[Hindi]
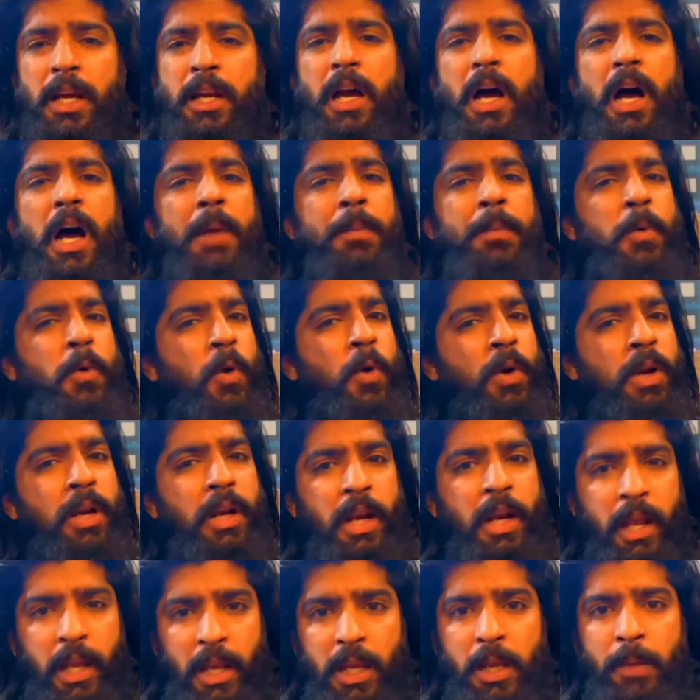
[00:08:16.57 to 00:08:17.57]
तक आपको
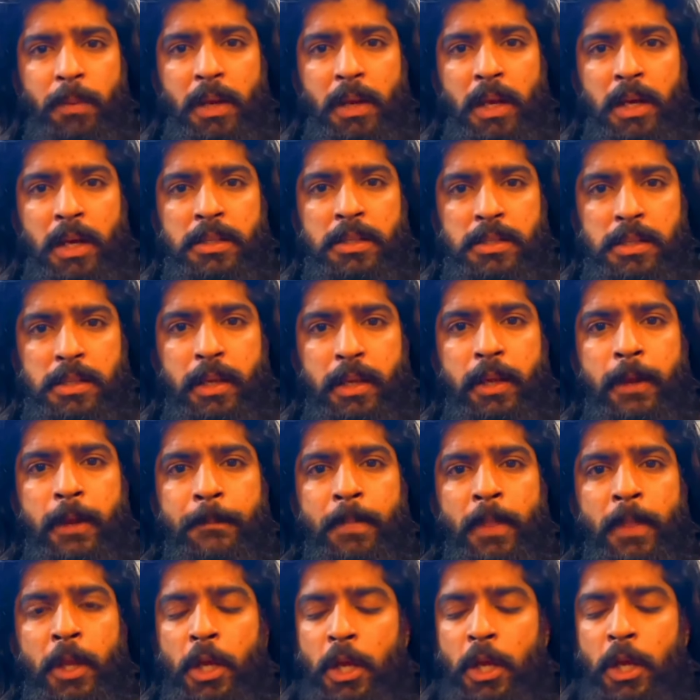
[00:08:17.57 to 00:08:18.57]
नहीं मिला सही है
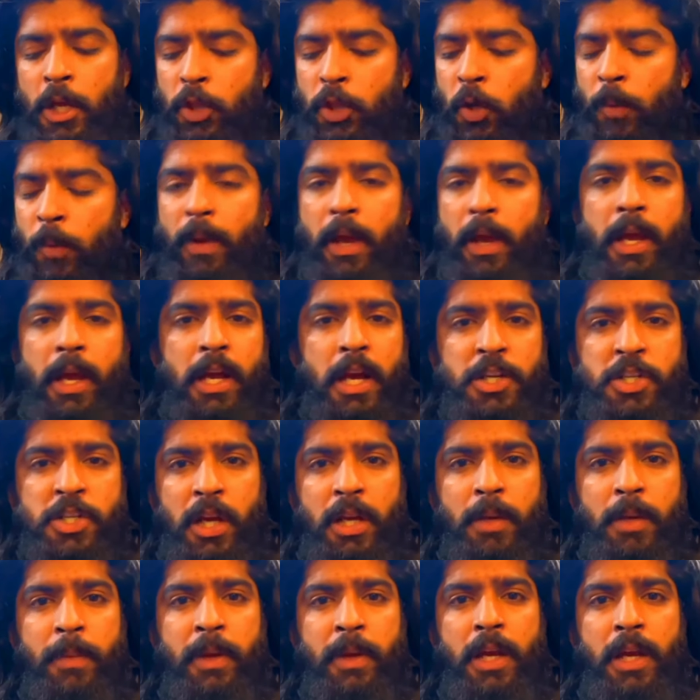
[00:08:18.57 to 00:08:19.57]
तो मैं
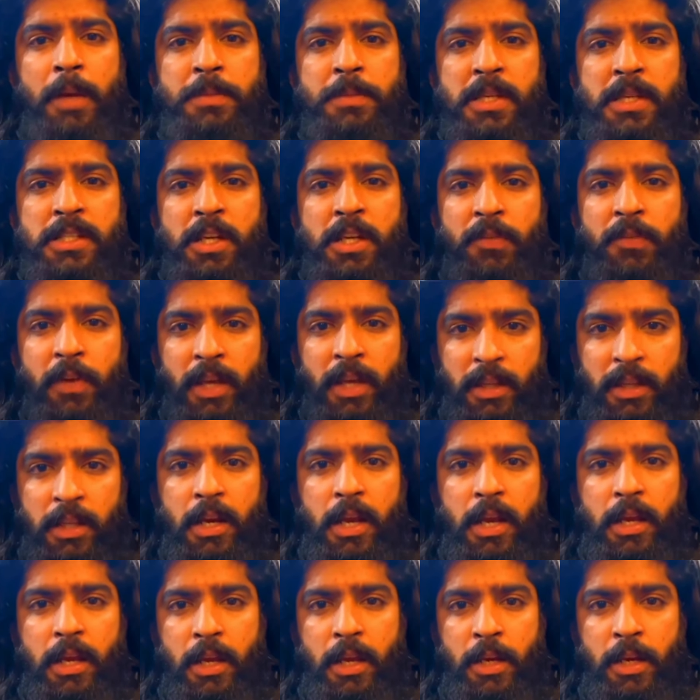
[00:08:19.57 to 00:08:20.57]
काशान भाई आपसे सिर्फ
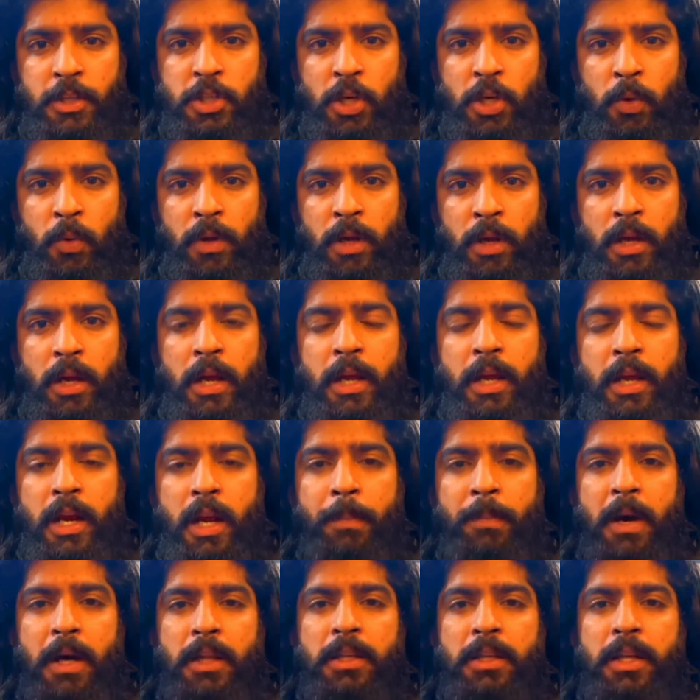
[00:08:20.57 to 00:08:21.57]
इतना कहना चाहूंगा अगर
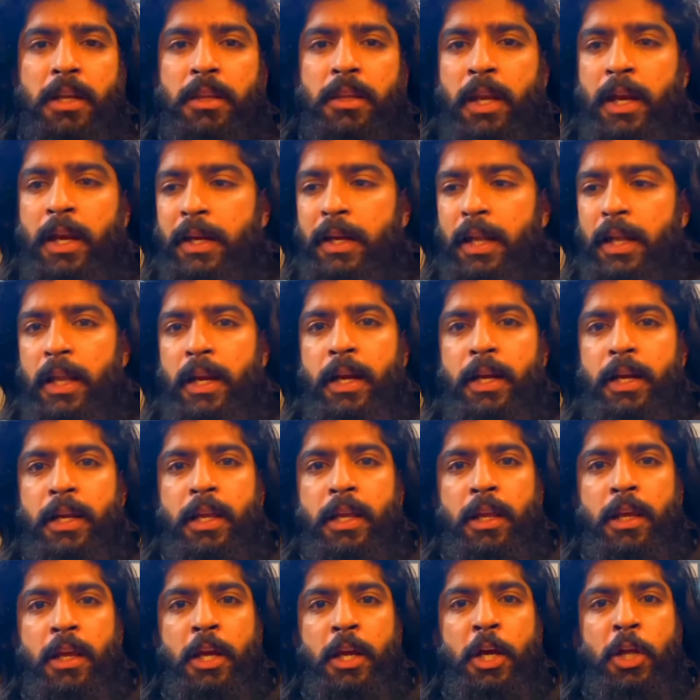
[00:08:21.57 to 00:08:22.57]
आप बात करते हैं
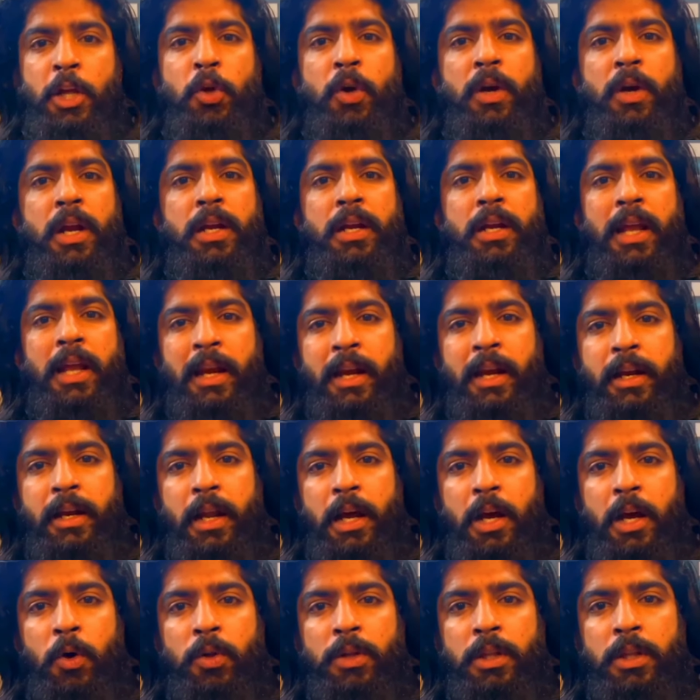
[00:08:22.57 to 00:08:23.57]
टैलेंट की तो अगर टैलेंट
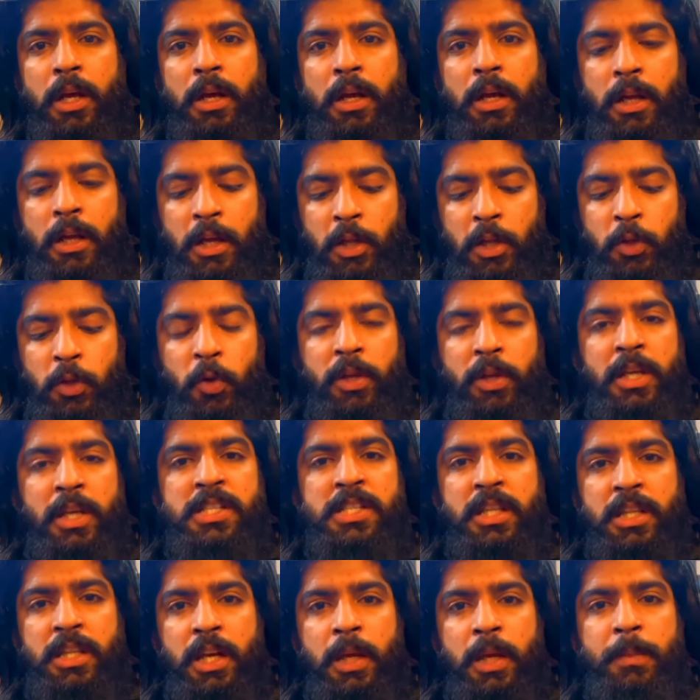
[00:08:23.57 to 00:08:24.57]
ना होता तो ये
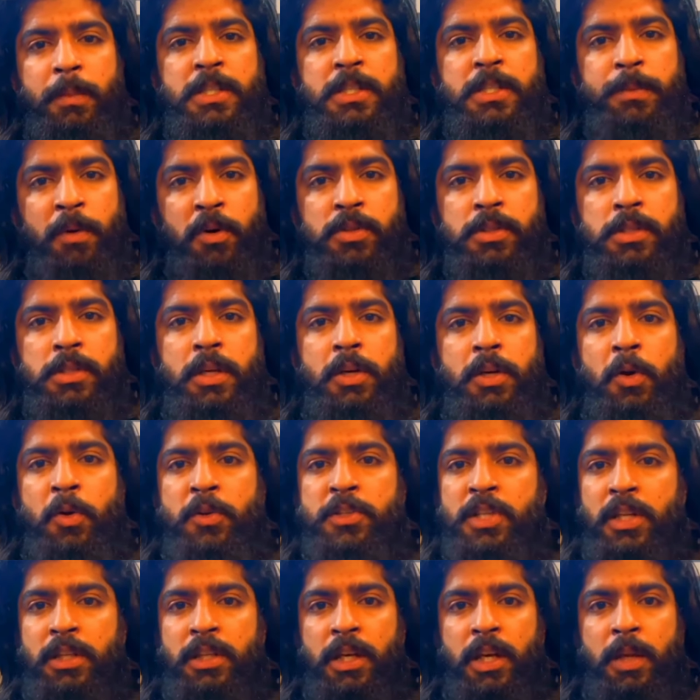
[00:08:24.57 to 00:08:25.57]
जितने भी स्पॉन्सर
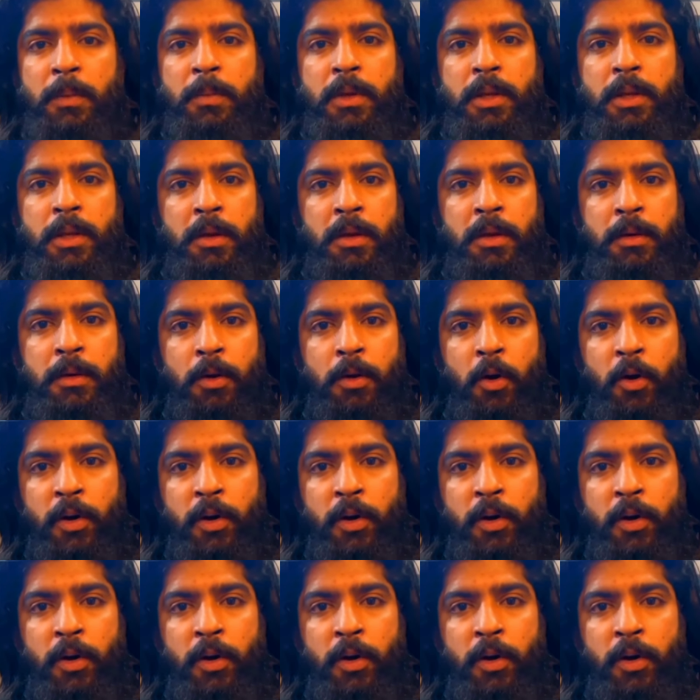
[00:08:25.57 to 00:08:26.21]
और जितने भी